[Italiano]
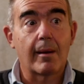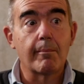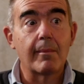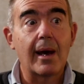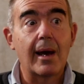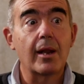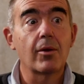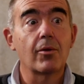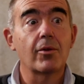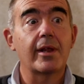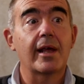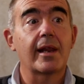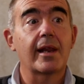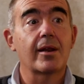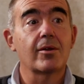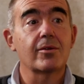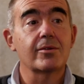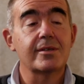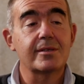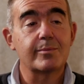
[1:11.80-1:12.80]
ma non
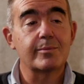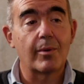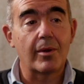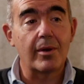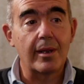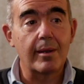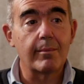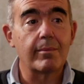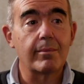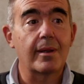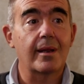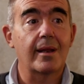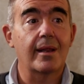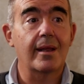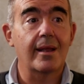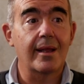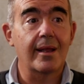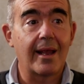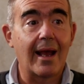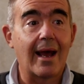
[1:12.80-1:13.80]
erano
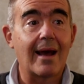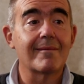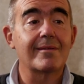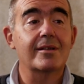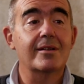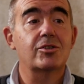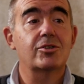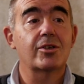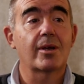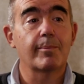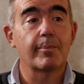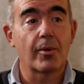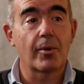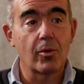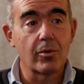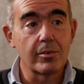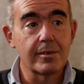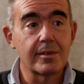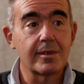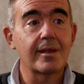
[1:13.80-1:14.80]
disponibili i cavi già
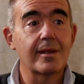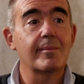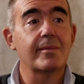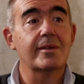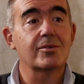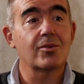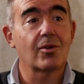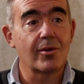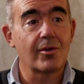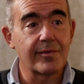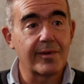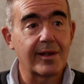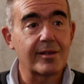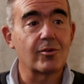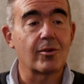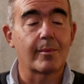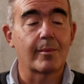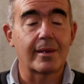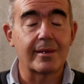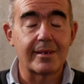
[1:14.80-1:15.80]
pronti, mi sono
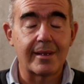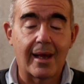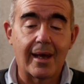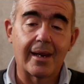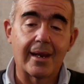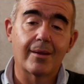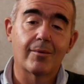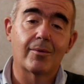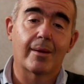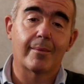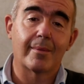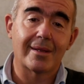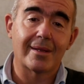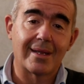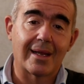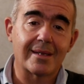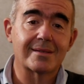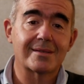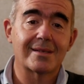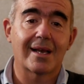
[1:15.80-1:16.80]
fatto mandare una
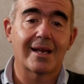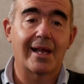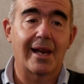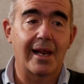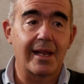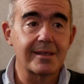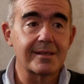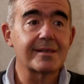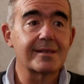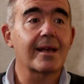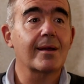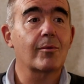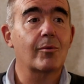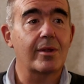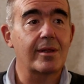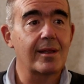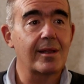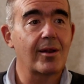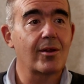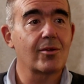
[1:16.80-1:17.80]
matassa grezza e
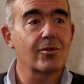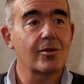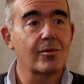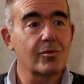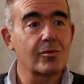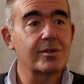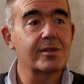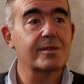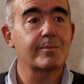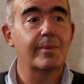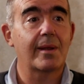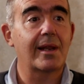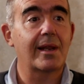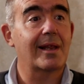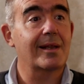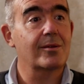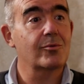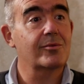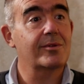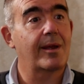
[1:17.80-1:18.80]
quindi li ho dovuti
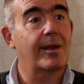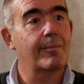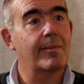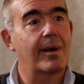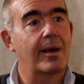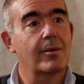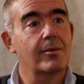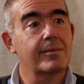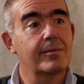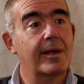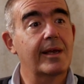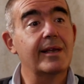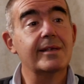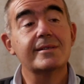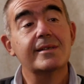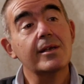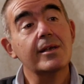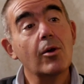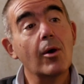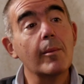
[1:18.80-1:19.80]
spellare tutti a mano. E
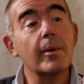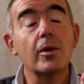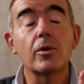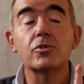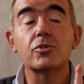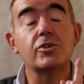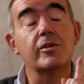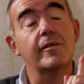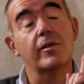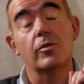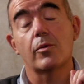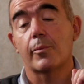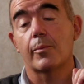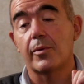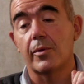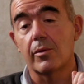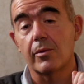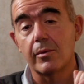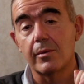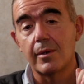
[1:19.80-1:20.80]
siccome non ci vedo
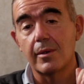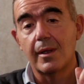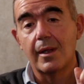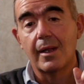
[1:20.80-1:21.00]
più,